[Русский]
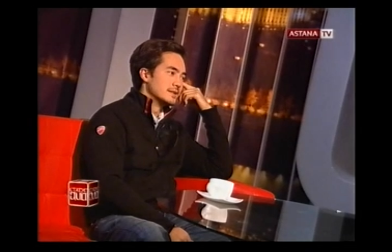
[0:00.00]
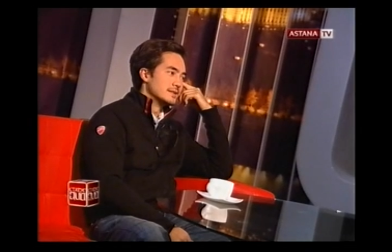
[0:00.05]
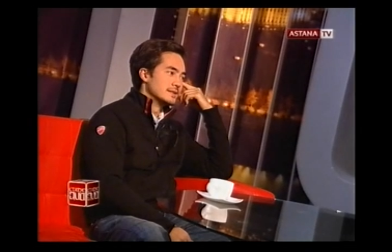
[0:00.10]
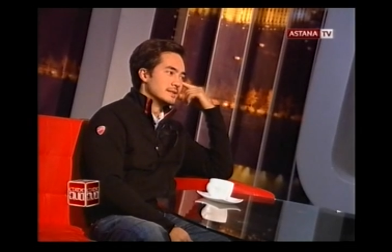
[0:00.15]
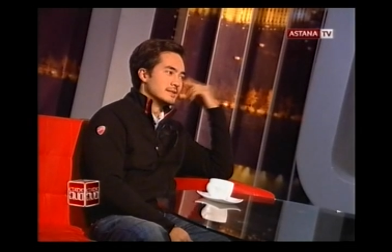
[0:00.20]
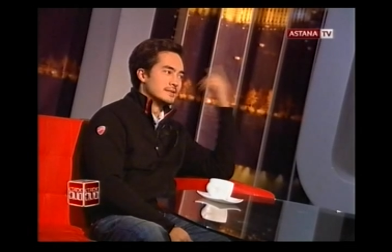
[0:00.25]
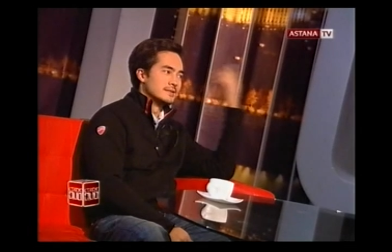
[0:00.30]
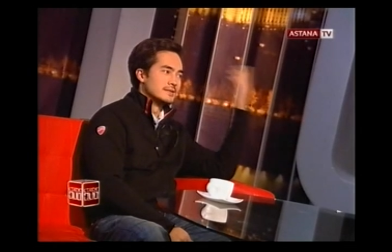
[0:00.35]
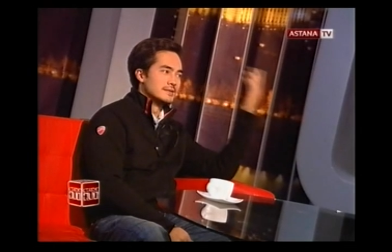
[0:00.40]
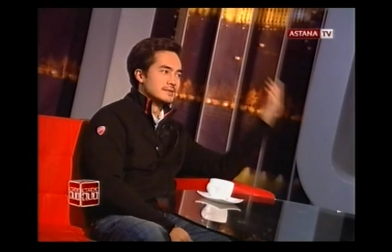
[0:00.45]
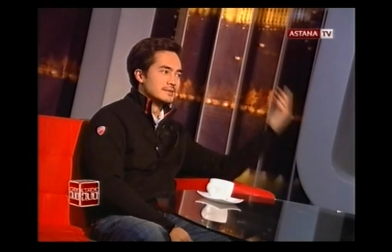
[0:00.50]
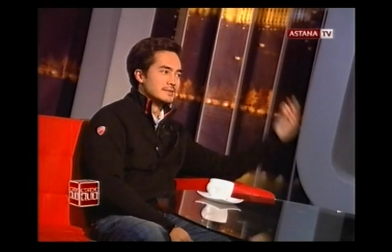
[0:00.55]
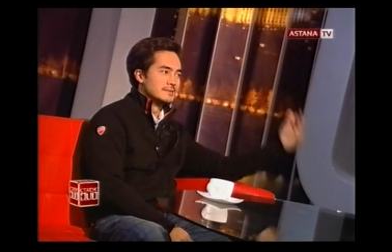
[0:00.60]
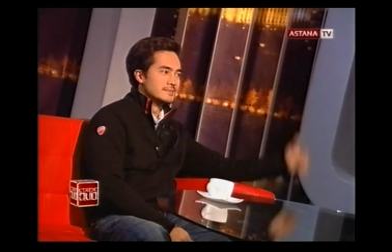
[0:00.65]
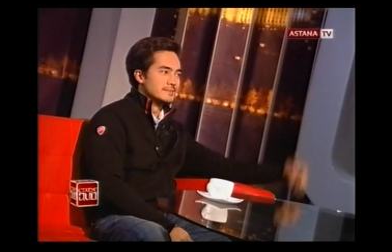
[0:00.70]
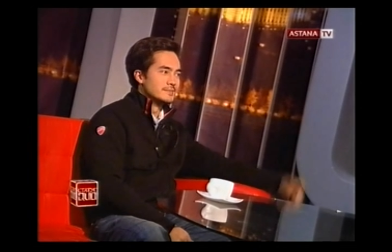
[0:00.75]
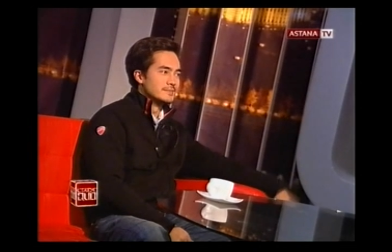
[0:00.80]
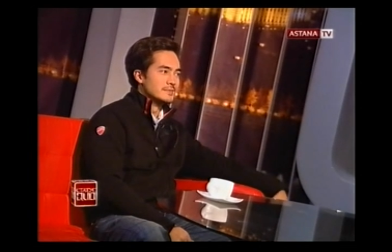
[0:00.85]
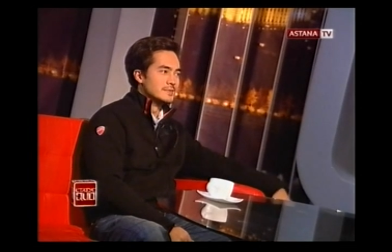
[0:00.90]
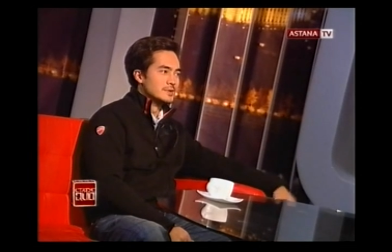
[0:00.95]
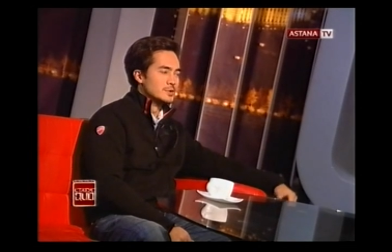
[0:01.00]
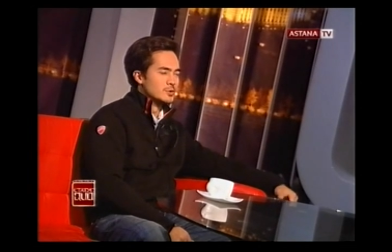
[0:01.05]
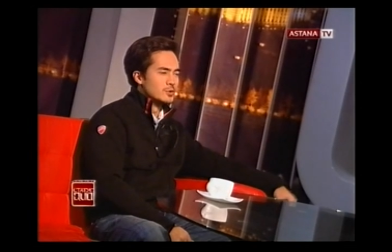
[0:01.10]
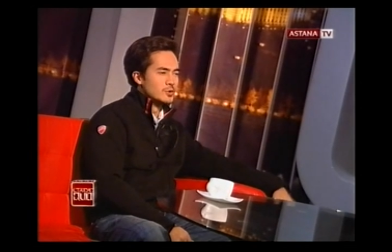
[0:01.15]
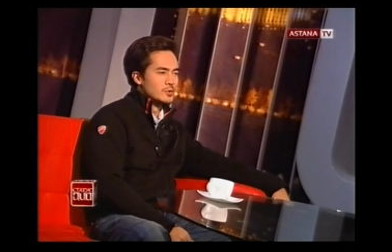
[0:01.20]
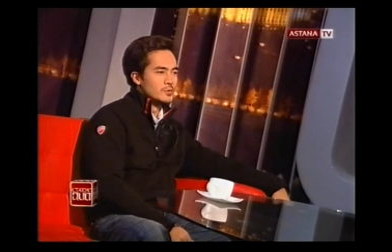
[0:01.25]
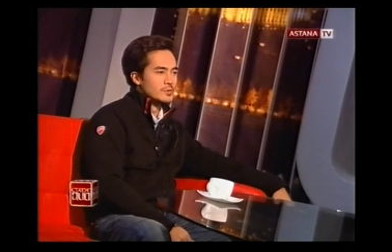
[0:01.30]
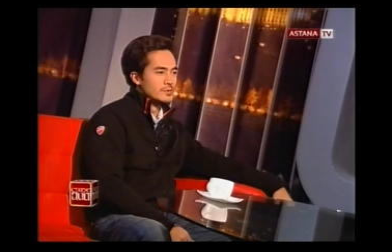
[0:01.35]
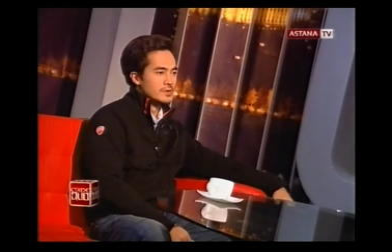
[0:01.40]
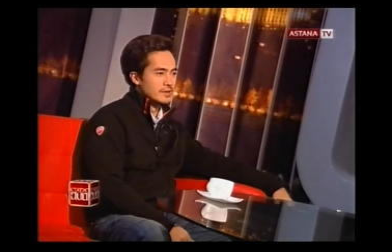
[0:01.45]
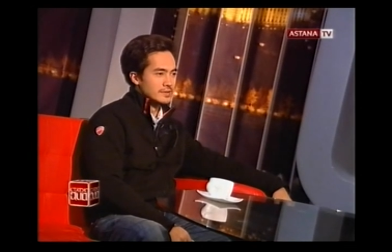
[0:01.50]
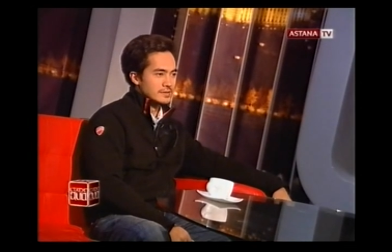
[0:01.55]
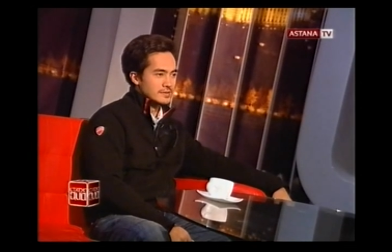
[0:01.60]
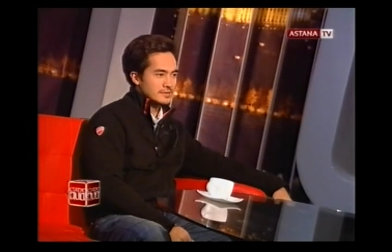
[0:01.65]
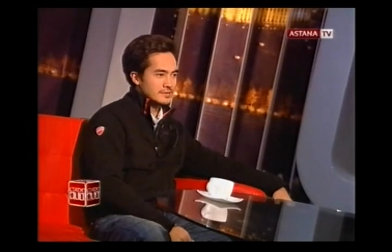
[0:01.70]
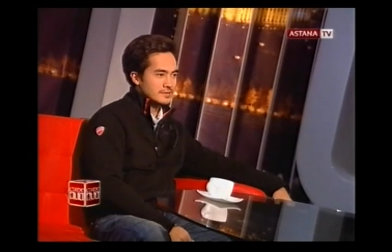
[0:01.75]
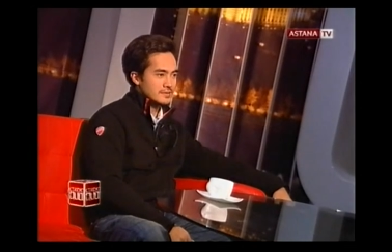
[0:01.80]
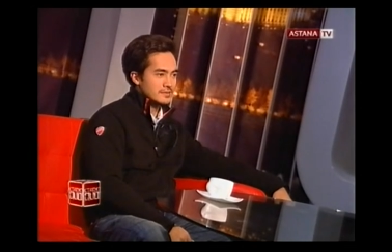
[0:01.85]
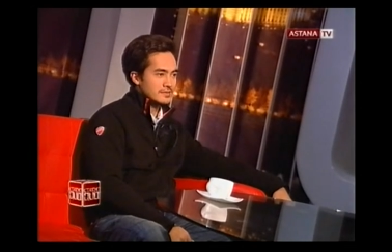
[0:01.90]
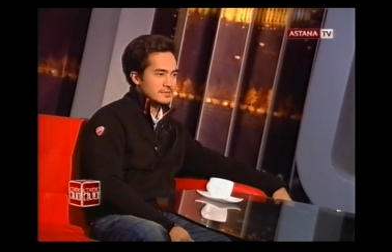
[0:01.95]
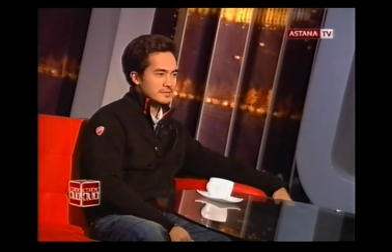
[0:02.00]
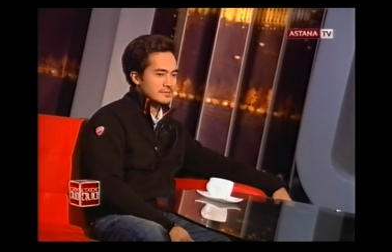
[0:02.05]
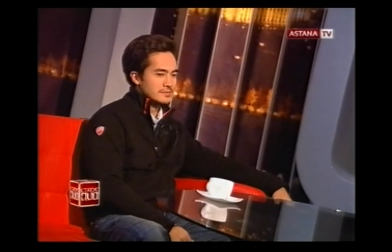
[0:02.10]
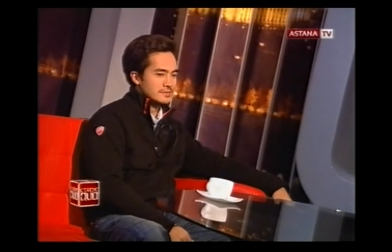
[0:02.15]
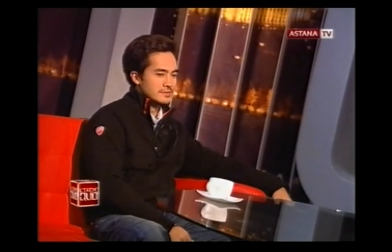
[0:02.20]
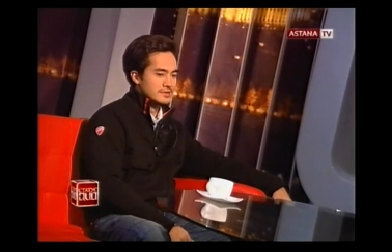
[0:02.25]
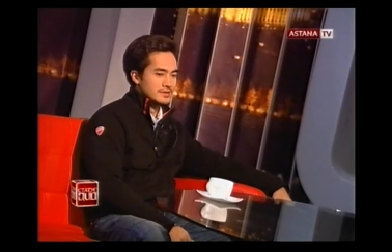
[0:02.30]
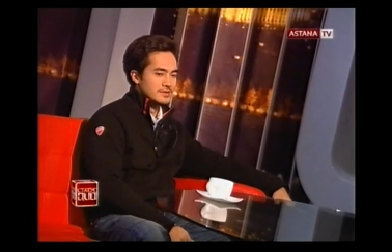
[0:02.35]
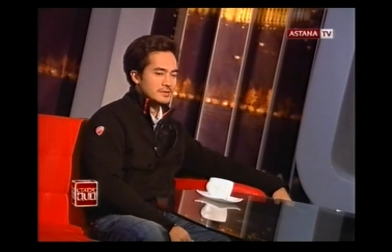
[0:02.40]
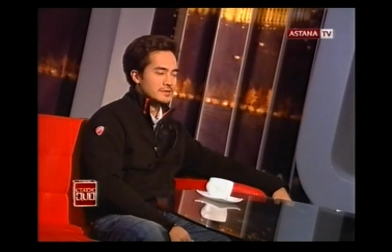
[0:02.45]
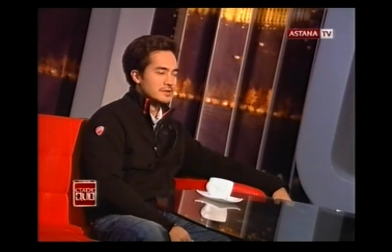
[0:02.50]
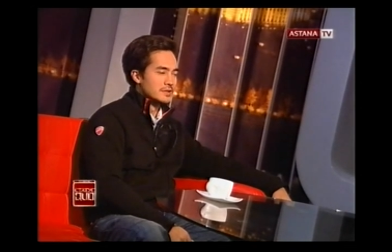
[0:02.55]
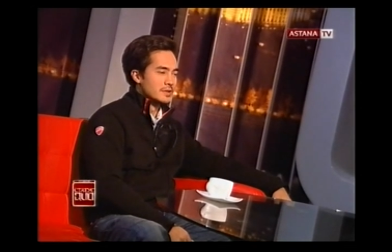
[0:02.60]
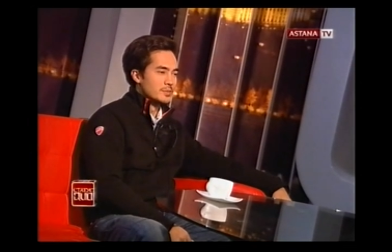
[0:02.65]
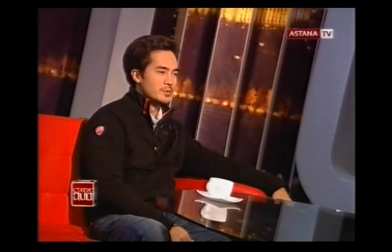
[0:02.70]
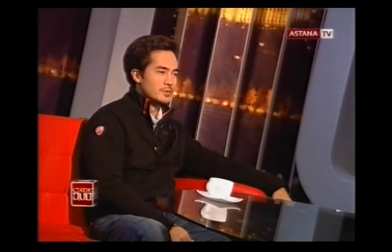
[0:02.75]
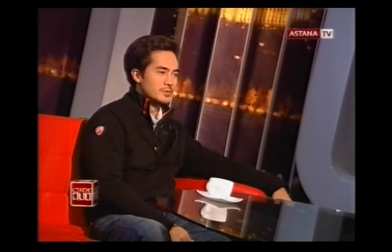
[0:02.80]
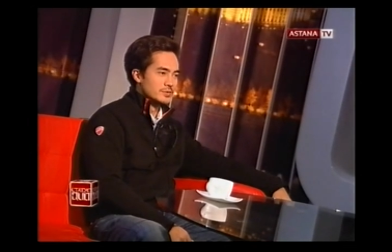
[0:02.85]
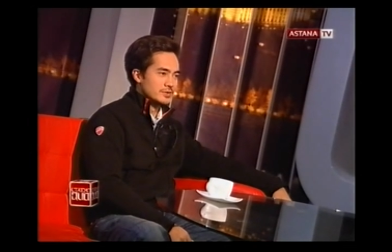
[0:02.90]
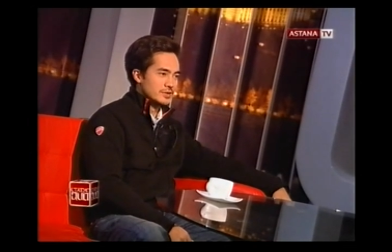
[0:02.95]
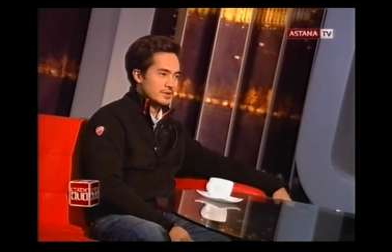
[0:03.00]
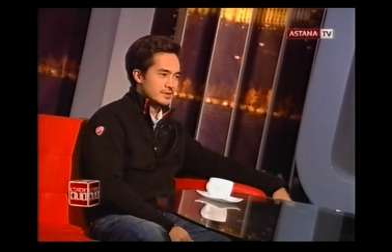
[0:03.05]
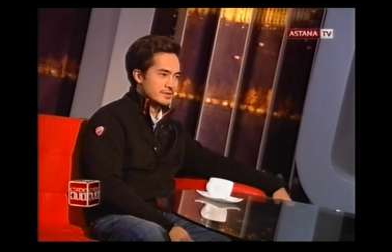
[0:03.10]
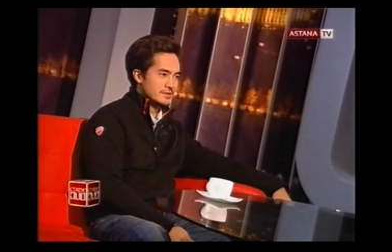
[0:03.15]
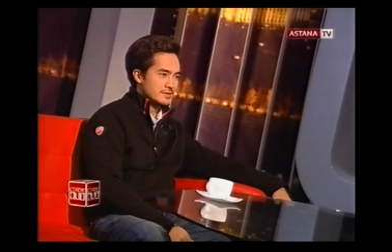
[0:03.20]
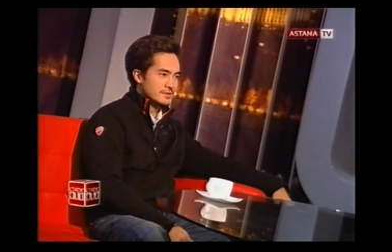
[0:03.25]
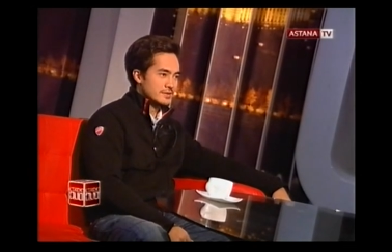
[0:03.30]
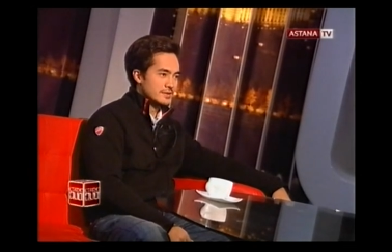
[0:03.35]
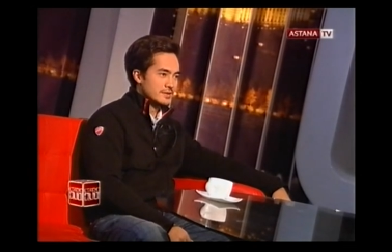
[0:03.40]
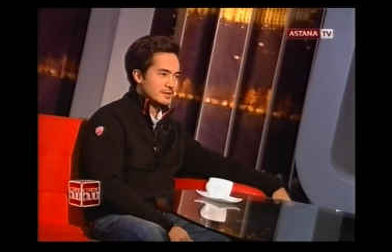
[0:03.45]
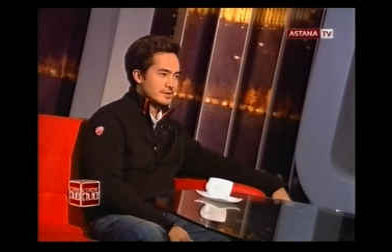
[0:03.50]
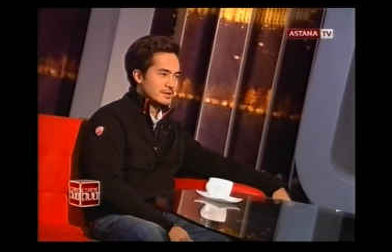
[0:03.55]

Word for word: И не только у нас. Это не всегда получается.